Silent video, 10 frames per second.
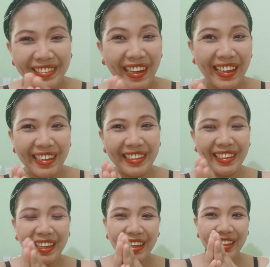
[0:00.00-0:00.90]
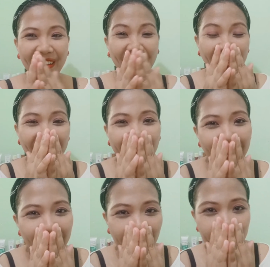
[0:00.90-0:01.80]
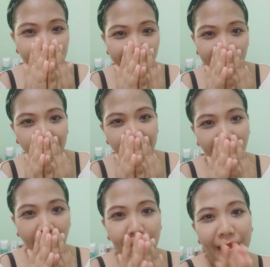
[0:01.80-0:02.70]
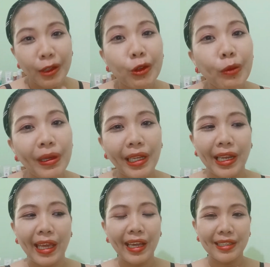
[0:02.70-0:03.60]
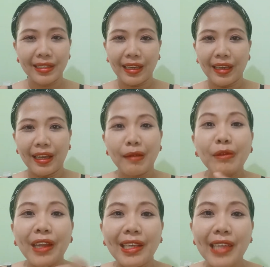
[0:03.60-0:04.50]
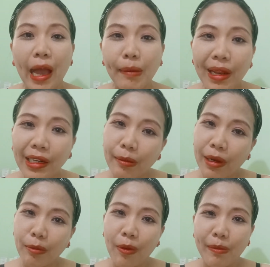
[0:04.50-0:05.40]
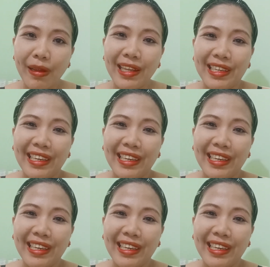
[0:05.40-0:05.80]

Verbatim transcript: Talagang ibinulong yun know, guys, binili ito ni Habi. Hindi ko to binili kasi alam niyo na, si Habi lang naman ang bumibili.